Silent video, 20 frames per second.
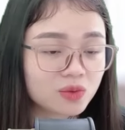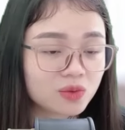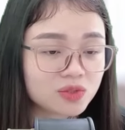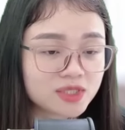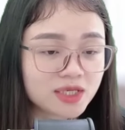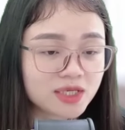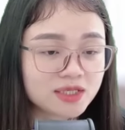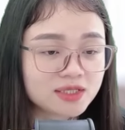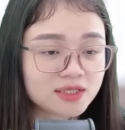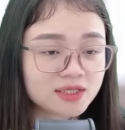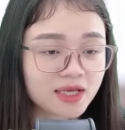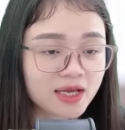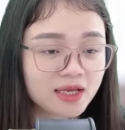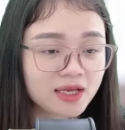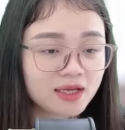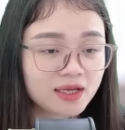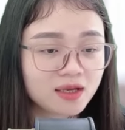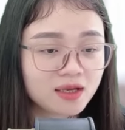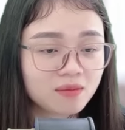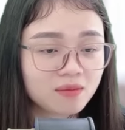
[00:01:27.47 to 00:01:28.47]
Ngồi trên
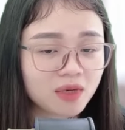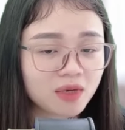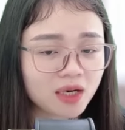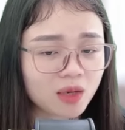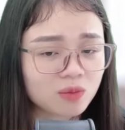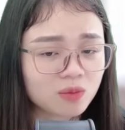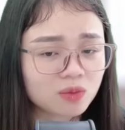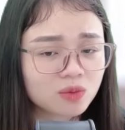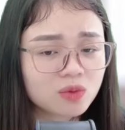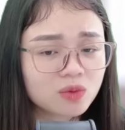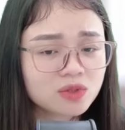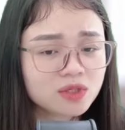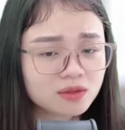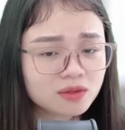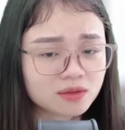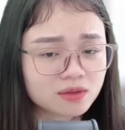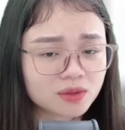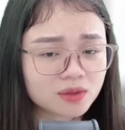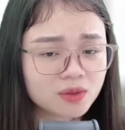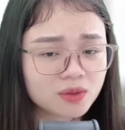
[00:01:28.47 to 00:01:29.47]
xe mà lòng cô
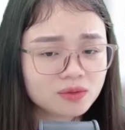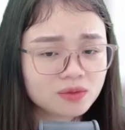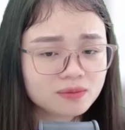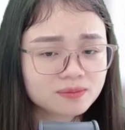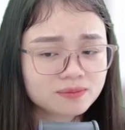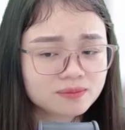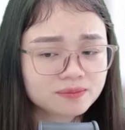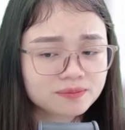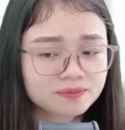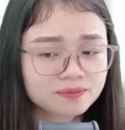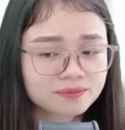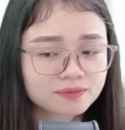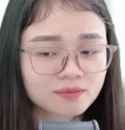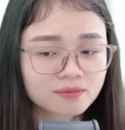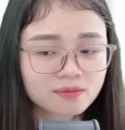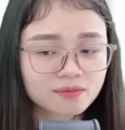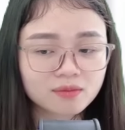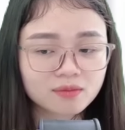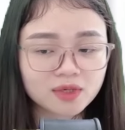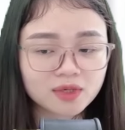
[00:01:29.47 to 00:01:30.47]
như lửa đốt
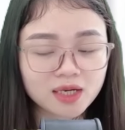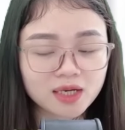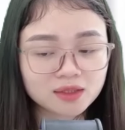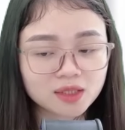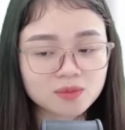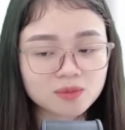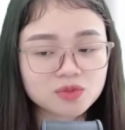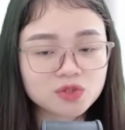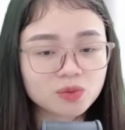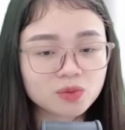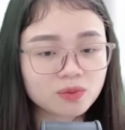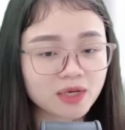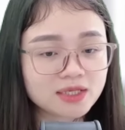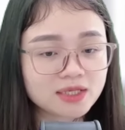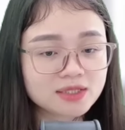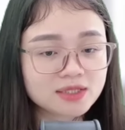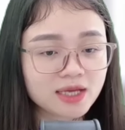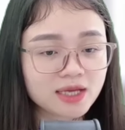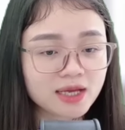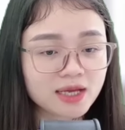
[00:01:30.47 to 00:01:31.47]
Đang tập
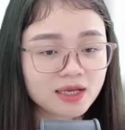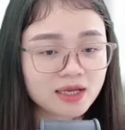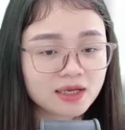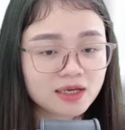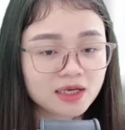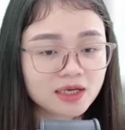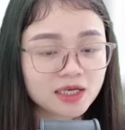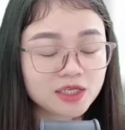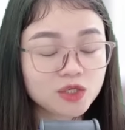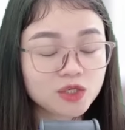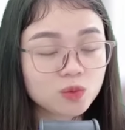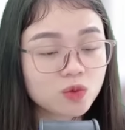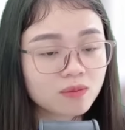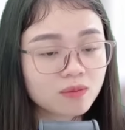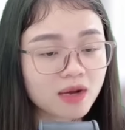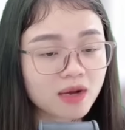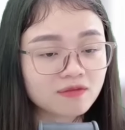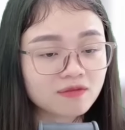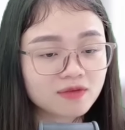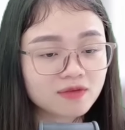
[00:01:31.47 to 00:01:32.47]
trung lái xe
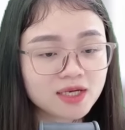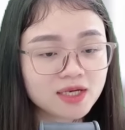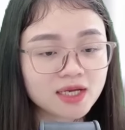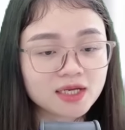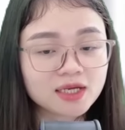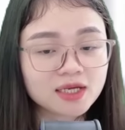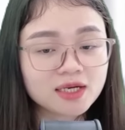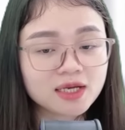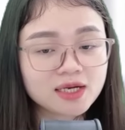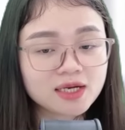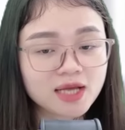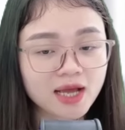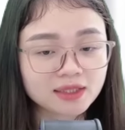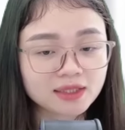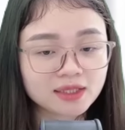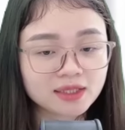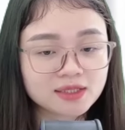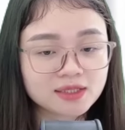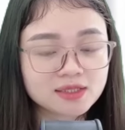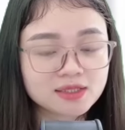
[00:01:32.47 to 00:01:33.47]
Nhưng Quốc Bằng vẫn để ý đến
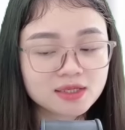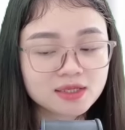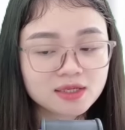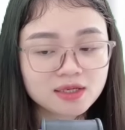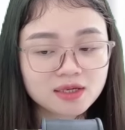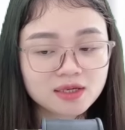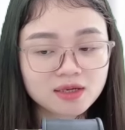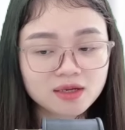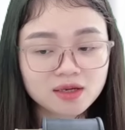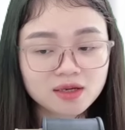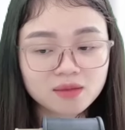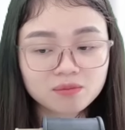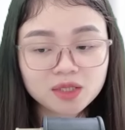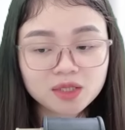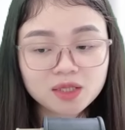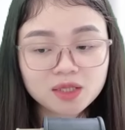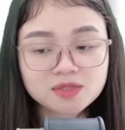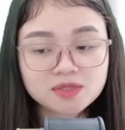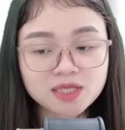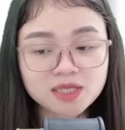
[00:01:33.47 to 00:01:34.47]
Hải Thịnh
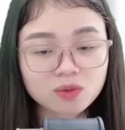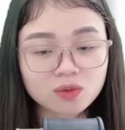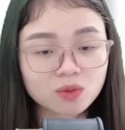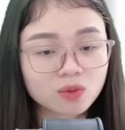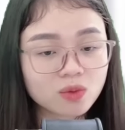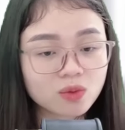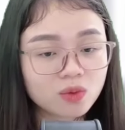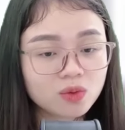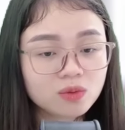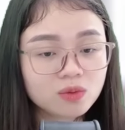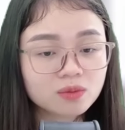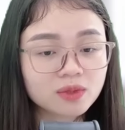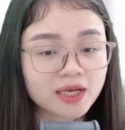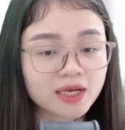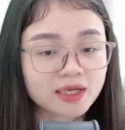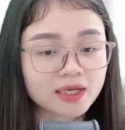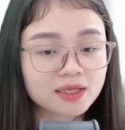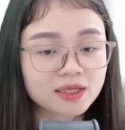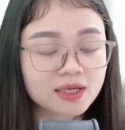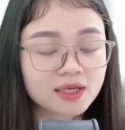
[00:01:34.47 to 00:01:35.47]
Biết tâm trạng của cô
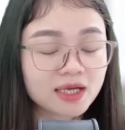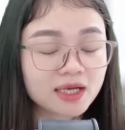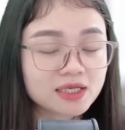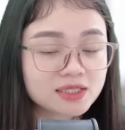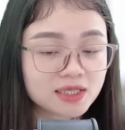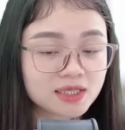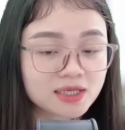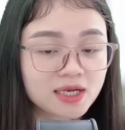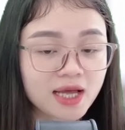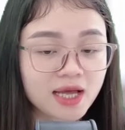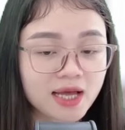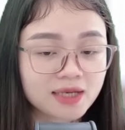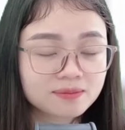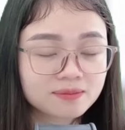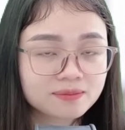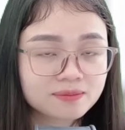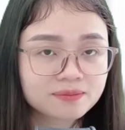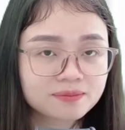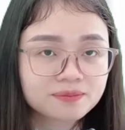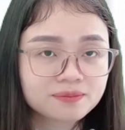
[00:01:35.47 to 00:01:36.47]
lúc này Anh chấn
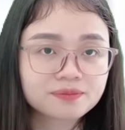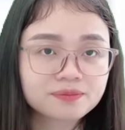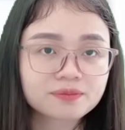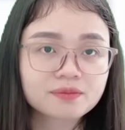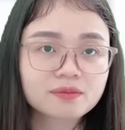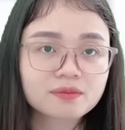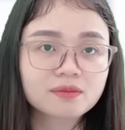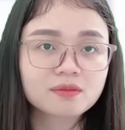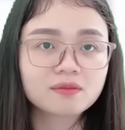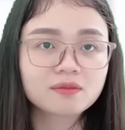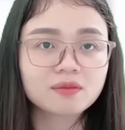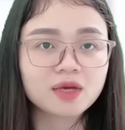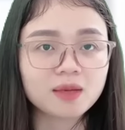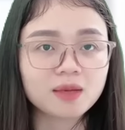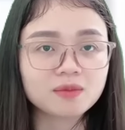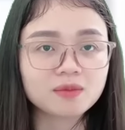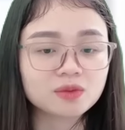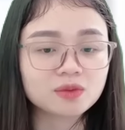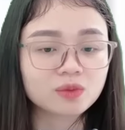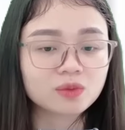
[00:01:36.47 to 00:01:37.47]
an
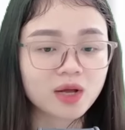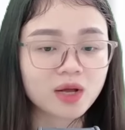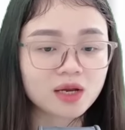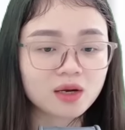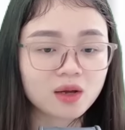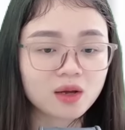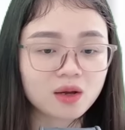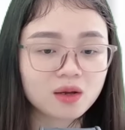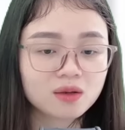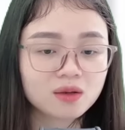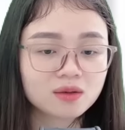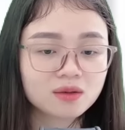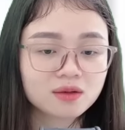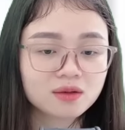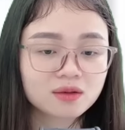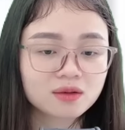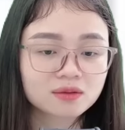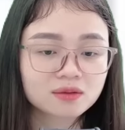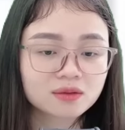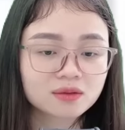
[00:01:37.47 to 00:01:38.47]
Em đừng quá lo
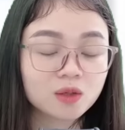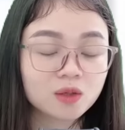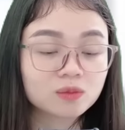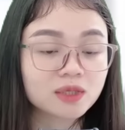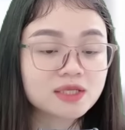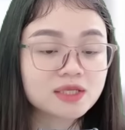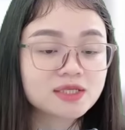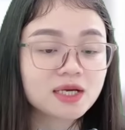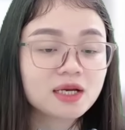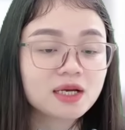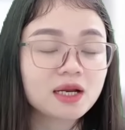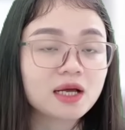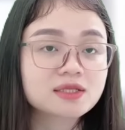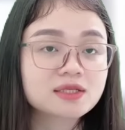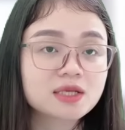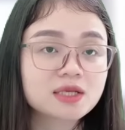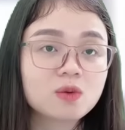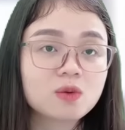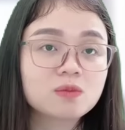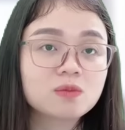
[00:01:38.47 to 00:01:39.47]
Ông ta chắc
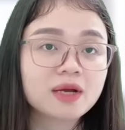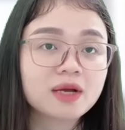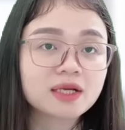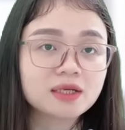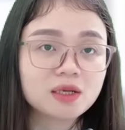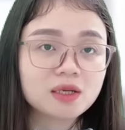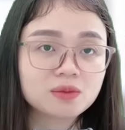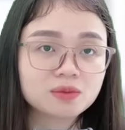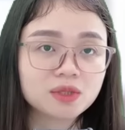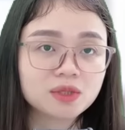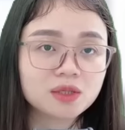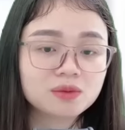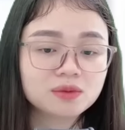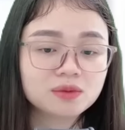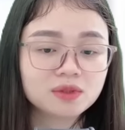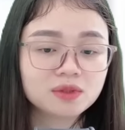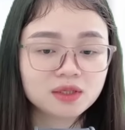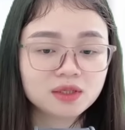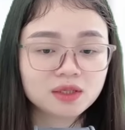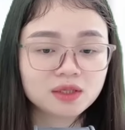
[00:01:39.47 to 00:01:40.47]
là sẽ không manh động đâu